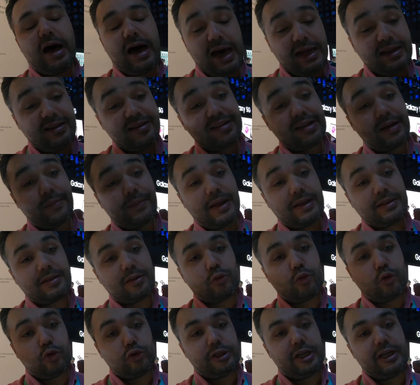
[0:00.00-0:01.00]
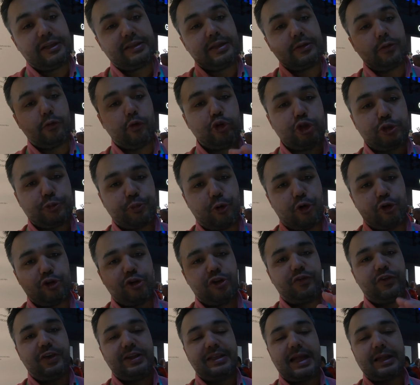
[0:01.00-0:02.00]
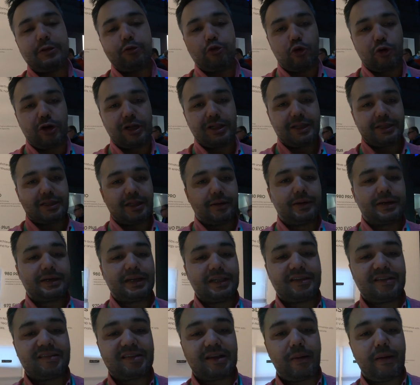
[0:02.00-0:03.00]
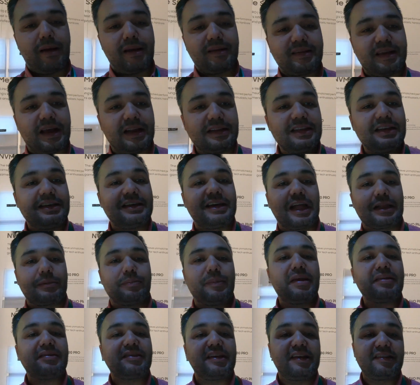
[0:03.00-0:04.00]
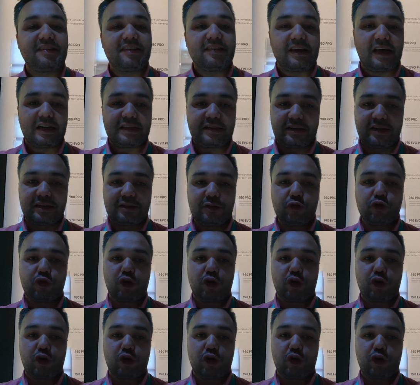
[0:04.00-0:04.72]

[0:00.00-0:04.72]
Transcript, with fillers: Aynı zamanda kullanılan 3 boyutlu Vinland yongalarına bakıldığı zaman artık katman sayısının artırıldığını